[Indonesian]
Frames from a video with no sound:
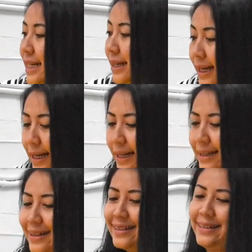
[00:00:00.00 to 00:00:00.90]

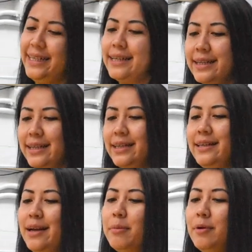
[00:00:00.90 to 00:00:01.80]
dan
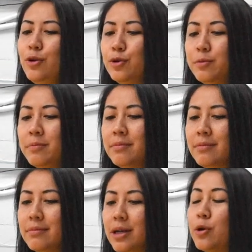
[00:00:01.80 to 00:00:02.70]
ini yang
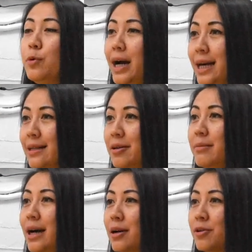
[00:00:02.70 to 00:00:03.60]
belum keluar tapi
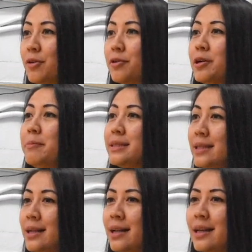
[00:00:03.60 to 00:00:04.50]
bahkan orang-orang udah
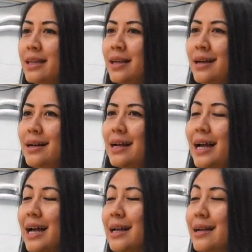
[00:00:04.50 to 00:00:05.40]
pesen karena kita
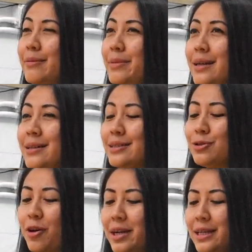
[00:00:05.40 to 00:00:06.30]
bikin di
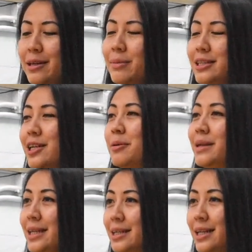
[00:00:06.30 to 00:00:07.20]
story gimana cara
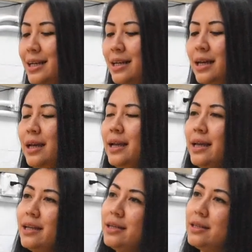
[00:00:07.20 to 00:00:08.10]
bikinnya
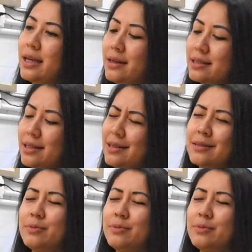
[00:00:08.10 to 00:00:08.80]
ini kita